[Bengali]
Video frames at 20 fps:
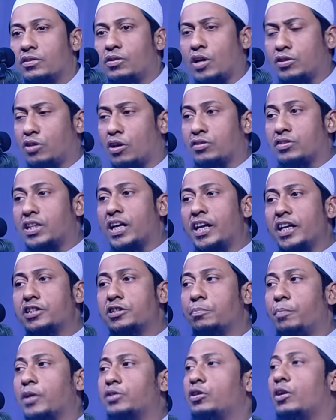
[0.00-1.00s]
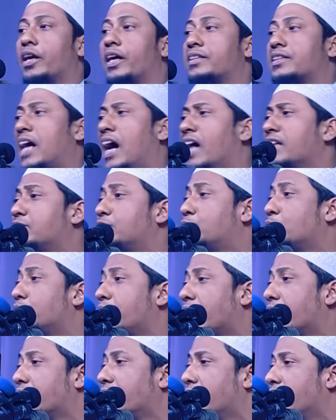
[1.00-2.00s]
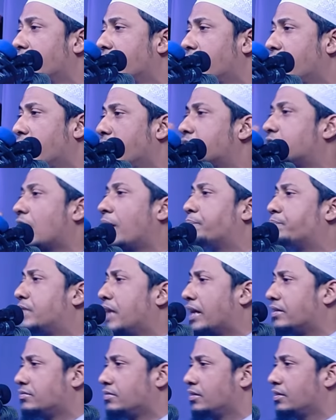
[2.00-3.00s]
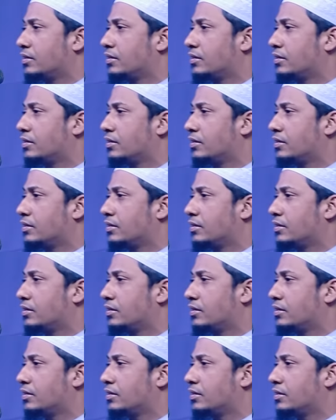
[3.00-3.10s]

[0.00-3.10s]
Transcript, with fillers: গত ৩০ বছরে তাহাজুদের হিসাব দেন